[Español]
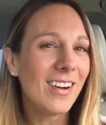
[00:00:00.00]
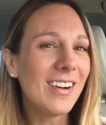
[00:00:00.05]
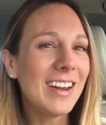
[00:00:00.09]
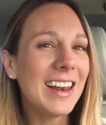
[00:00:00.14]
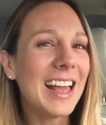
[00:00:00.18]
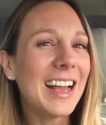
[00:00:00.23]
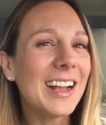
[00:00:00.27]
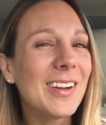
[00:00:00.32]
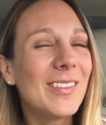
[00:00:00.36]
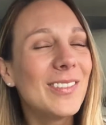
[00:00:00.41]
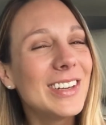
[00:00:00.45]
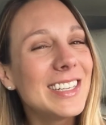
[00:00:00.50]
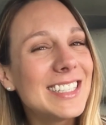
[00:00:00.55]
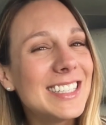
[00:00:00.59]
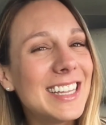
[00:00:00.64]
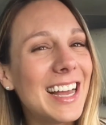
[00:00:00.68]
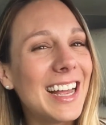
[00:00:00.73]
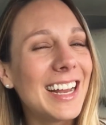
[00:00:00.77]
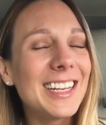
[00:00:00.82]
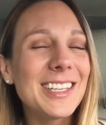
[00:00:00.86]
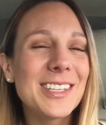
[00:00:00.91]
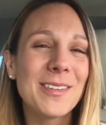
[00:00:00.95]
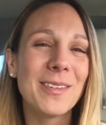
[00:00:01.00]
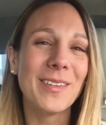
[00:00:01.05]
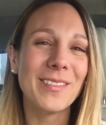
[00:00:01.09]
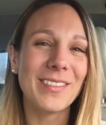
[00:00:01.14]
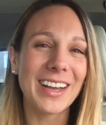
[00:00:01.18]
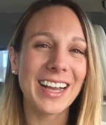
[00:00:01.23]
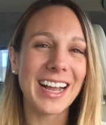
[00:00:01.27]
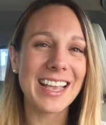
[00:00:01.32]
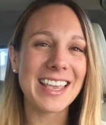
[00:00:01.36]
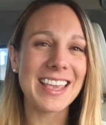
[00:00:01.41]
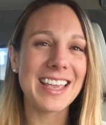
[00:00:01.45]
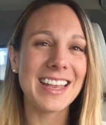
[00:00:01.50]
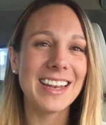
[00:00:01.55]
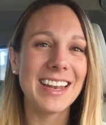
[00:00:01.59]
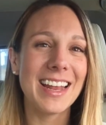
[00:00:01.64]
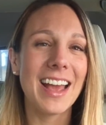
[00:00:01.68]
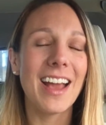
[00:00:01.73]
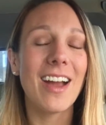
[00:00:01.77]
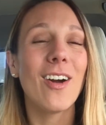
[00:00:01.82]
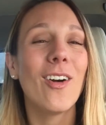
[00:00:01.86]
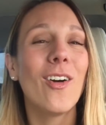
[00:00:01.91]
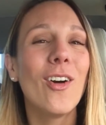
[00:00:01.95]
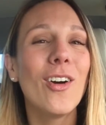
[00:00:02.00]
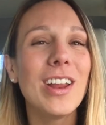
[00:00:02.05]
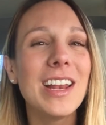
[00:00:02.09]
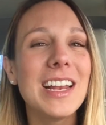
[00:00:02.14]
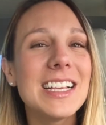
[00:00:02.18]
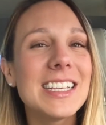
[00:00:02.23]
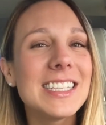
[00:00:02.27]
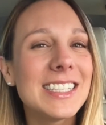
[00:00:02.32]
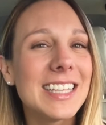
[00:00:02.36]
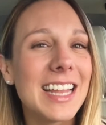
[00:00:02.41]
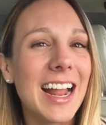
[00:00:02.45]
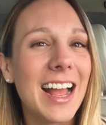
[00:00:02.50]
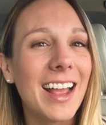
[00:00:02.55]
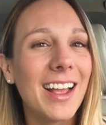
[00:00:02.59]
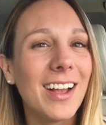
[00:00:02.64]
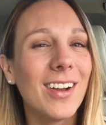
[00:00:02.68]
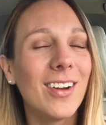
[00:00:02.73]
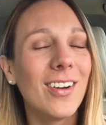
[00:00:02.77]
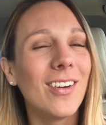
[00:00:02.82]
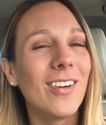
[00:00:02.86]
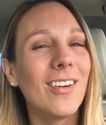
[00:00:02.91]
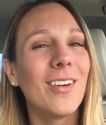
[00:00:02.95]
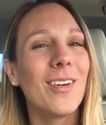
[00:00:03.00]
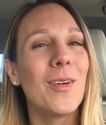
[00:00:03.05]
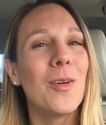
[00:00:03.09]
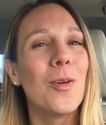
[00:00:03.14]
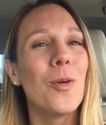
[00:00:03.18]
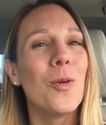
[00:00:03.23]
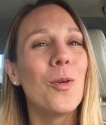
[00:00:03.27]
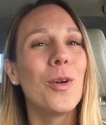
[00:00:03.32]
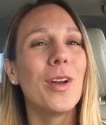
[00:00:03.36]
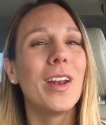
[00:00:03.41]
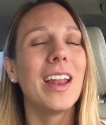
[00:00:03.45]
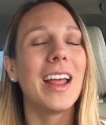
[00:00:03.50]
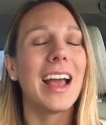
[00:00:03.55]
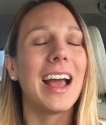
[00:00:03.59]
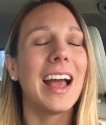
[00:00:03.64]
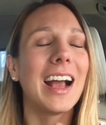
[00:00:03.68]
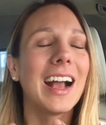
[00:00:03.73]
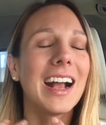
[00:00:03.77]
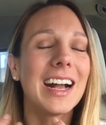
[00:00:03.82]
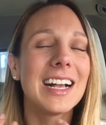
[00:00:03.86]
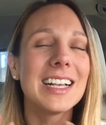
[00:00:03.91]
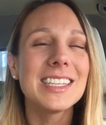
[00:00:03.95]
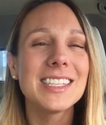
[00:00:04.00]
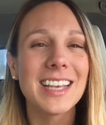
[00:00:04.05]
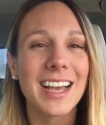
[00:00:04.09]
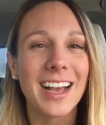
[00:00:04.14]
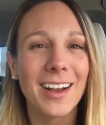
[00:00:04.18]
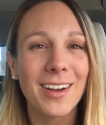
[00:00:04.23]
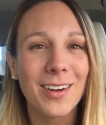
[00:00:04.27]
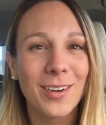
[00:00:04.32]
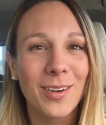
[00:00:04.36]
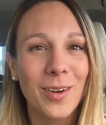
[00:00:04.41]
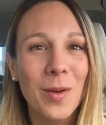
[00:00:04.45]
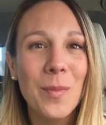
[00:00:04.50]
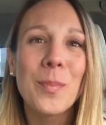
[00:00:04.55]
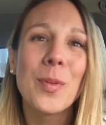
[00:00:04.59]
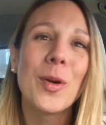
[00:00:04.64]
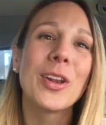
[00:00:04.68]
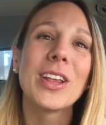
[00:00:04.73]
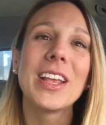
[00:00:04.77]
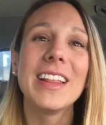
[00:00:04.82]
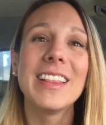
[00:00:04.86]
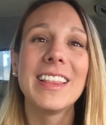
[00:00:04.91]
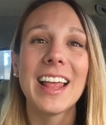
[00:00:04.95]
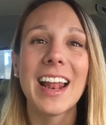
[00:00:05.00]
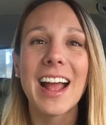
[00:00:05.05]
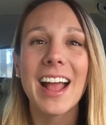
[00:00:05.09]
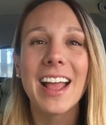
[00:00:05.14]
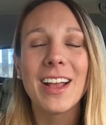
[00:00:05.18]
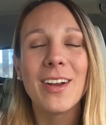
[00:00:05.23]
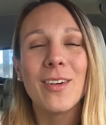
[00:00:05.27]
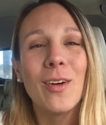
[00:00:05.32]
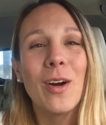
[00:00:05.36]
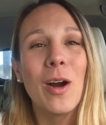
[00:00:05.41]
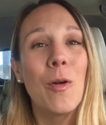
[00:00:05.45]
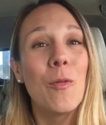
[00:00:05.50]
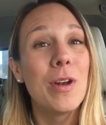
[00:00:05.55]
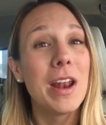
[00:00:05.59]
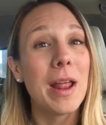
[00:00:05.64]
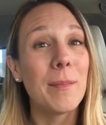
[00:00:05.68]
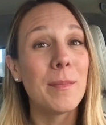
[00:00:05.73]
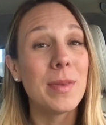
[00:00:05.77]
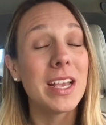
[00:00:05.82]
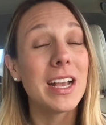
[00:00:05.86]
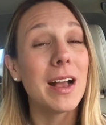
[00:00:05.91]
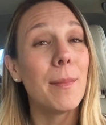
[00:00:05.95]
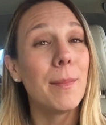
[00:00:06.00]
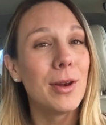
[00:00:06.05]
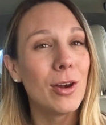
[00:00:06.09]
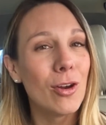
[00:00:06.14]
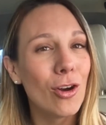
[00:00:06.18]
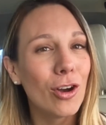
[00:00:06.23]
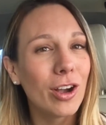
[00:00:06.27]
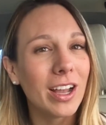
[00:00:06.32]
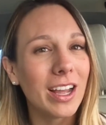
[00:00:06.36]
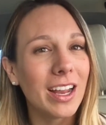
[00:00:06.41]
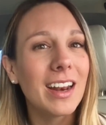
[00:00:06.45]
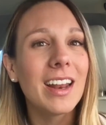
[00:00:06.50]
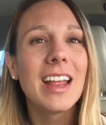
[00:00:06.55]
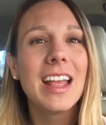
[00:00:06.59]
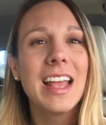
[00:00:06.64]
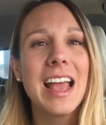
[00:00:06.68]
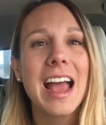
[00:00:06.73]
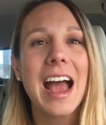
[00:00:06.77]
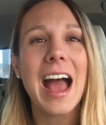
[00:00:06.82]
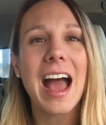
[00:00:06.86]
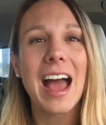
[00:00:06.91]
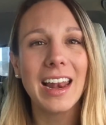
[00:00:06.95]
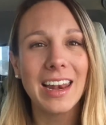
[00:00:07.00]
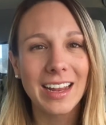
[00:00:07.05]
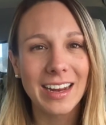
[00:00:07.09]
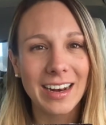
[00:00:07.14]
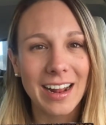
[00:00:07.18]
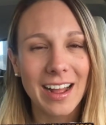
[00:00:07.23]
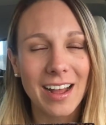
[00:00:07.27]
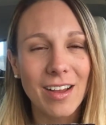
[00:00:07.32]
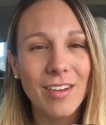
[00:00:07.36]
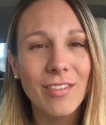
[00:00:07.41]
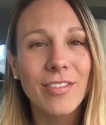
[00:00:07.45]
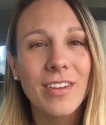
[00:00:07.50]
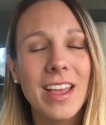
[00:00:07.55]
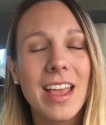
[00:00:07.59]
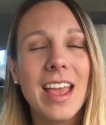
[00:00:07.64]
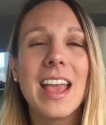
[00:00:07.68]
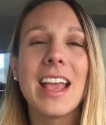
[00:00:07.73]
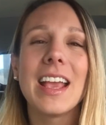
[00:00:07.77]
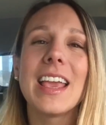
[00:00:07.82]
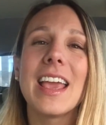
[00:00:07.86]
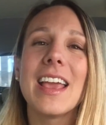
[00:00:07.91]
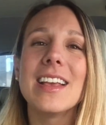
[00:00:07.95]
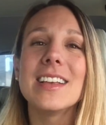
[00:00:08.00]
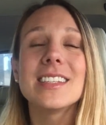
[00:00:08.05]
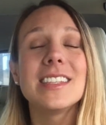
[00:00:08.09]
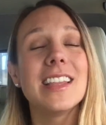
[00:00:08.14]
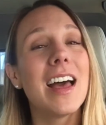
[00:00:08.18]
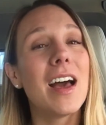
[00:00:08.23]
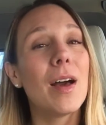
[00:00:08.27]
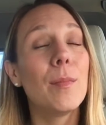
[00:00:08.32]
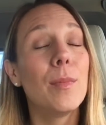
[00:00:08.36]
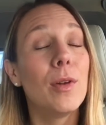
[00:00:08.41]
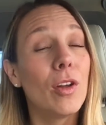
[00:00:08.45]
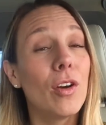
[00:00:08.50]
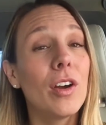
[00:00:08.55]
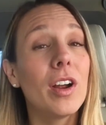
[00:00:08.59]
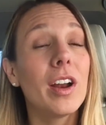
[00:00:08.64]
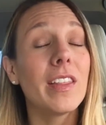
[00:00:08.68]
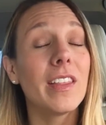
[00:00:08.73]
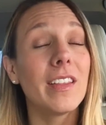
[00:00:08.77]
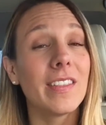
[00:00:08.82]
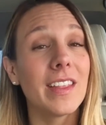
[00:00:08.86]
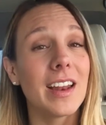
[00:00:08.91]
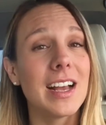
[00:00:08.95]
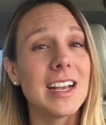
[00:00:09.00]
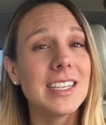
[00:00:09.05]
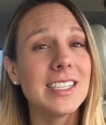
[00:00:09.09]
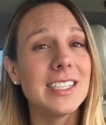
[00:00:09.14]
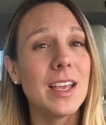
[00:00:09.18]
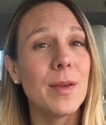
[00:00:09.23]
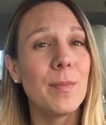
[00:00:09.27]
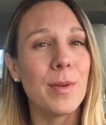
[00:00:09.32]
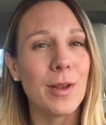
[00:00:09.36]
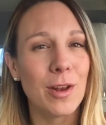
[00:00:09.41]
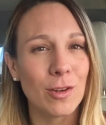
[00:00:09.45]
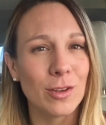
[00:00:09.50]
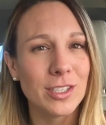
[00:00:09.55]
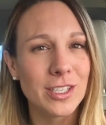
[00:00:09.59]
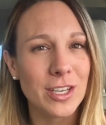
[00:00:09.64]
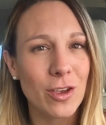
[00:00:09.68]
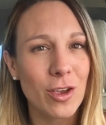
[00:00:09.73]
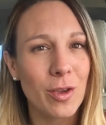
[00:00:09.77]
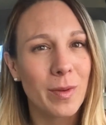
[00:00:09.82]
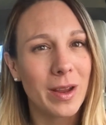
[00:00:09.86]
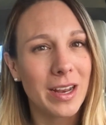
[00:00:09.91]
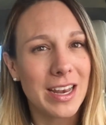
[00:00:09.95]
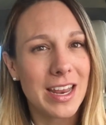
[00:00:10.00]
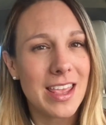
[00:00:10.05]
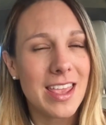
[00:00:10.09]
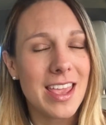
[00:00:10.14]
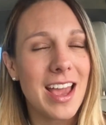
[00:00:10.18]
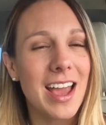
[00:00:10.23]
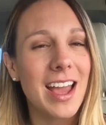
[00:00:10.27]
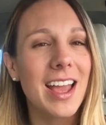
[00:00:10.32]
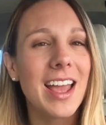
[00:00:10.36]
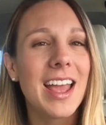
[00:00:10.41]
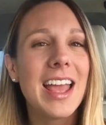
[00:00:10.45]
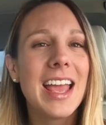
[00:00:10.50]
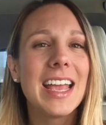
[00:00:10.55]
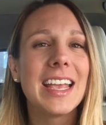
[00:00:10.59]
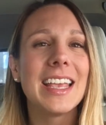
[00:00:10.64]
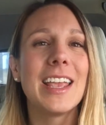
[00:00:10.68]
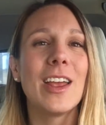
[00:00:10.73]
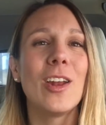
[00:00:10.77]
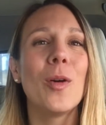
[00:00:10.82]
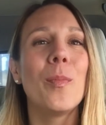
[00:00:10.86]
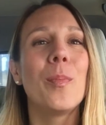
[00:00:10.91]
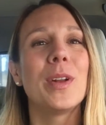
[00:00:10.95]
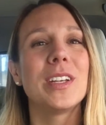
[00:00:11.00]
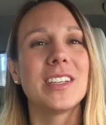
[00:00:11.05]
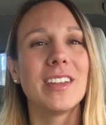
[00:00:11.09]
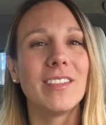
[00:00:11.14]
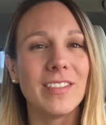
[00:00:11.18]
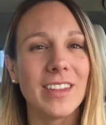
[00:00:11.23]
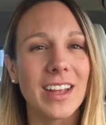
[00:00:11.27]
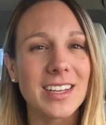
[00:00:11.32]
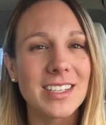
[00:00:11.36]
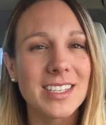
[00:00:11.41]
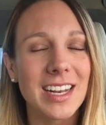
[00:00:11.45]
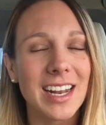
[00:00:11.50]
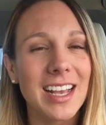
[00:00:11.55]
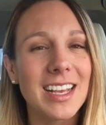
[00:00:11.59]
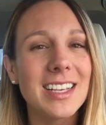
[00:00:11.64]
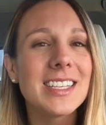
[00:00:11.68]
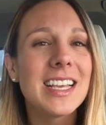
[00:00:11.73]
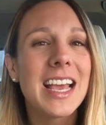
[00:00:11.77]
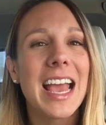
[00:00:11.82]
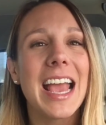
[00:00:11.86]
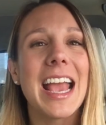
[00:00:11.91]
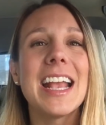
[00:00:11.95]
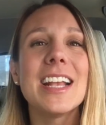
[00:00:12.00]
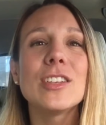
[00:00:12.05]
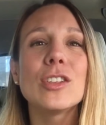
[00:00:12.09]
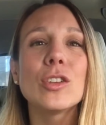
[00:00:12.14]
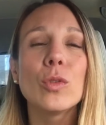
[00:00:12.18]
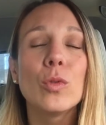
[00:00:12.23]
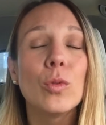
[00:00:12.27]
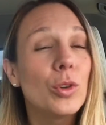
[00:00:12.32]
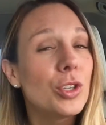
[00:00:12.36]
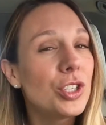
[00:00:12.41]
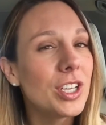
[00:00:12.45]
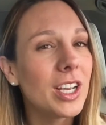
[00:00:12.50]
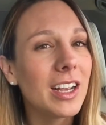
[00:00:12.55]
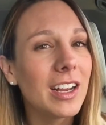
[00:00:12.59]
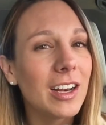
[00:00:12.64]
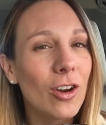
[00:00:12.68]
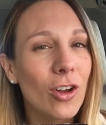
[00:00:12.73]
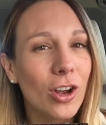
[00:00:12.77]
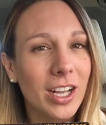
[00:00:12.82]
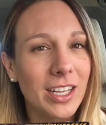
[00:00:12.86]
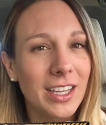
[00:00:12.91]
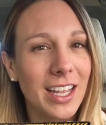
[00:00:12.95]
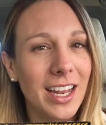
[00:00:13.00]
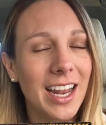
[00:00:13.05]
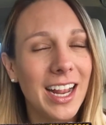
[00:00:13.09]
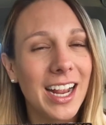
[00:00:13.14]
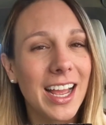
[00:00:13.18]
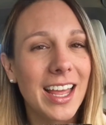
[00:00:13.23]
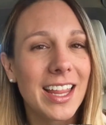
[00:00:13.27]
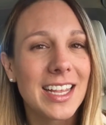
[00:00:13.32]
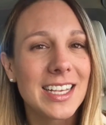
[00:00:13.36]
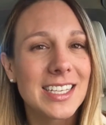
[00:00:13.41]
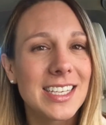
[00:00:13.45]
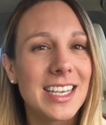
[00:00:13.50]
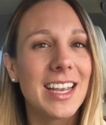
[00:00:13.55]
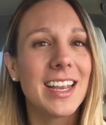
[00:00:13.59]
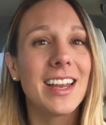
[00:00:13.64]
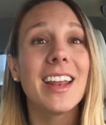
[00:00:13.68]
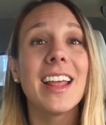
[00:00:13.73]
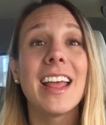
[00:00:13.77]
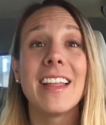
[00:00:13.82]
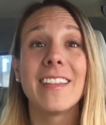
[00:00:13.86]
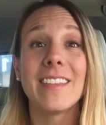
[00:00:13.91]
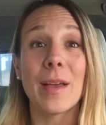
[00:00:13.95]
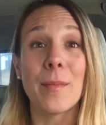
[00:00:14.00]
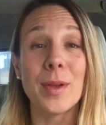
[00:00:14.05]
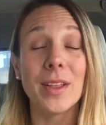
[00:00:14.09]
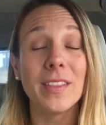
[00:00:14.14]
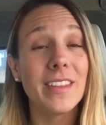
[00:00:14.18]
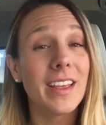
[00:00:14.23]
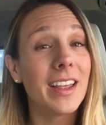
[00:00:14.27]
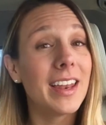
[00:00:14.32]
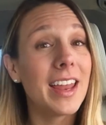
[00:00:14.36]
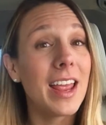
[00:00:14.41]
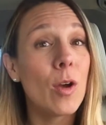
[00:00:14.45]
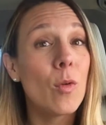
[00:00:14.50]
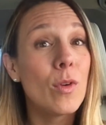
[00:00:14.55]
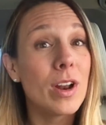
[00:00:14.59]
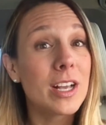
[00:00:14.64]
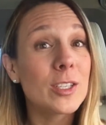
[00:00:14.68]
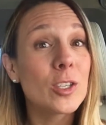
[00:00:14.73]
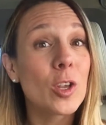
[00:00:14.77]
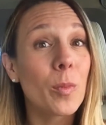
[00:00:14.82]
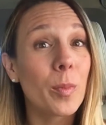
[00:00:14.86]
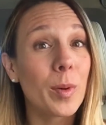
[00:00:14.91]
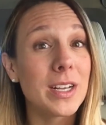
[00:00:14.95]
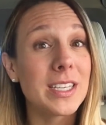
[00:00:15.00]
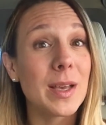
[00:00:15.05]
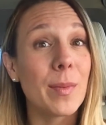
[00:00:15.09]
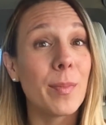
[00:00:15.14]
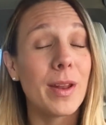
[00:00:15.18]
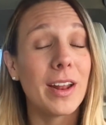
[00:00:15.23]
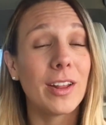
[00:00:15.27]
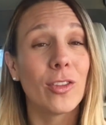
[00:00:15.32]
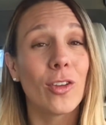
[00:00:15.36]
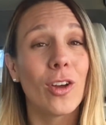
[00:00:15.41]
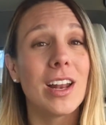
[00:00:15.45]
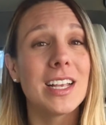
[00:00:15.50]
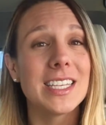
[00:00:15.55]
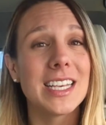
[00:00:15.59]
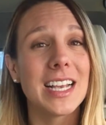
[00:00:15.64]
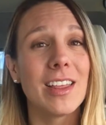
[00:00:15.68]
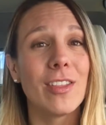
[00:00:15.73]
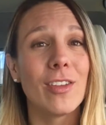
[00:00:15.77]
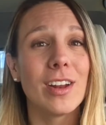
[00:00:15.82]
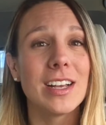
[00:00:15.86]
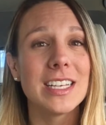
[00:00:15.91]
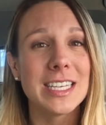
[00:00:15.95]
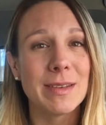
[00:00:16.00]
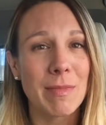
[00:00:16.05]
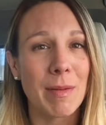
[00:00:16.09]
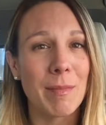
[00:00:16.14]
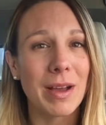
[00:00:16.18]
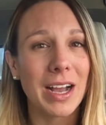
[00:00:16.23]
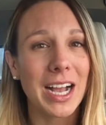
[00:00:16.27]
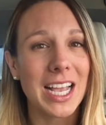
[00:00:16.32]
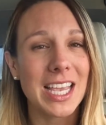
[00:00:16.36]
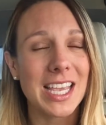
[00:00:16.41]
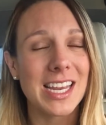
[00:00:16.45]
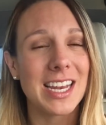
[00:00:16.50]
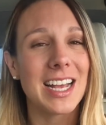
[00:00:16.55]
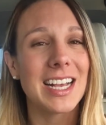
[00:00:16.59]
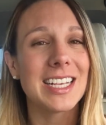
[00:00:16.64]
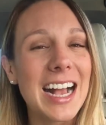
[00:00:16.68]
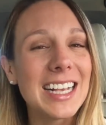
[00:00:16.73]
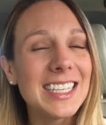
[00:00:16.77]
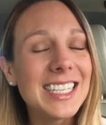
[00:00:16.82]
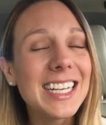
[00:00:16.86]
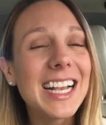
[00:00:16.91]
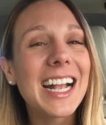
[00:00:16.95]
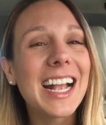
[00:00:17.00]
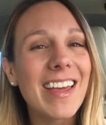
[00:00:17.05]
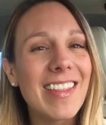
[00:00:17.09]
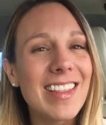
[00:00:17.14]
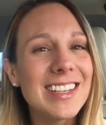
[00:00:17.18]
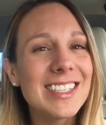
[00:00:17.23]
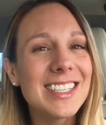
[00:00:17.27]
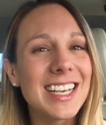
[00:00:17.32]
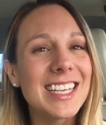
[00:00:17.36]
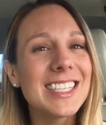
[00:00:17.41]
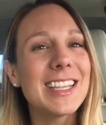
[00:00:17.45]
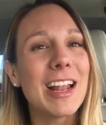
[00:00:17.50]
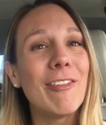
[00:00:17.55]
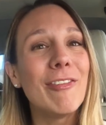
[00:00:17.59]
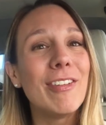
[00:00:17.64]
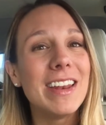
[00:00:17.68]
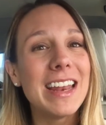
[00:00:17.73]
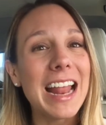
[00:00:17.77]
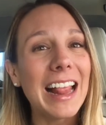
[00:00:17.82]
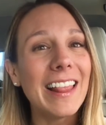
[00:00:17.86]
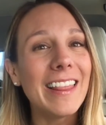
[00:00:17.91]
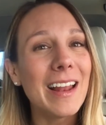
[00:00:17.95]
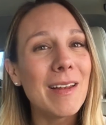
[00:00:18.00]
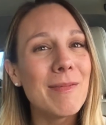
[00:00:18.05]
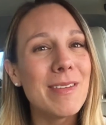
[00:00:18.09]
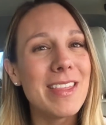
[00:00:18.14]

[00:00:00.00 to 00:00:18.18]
Hola, ¿cómo están? Soy Mamá Gallina. Hoy les traigo un agasajo porque traigo a una amiga blogger, Alegrá, que es la blogger detrás de Piloncillo y Vainilla. Quiero presentárselas, escuchen lo que tiene que decir. También tiene una sorpresa para todas las seguidoras de Mamá Gallina, así que quédense hasta el final del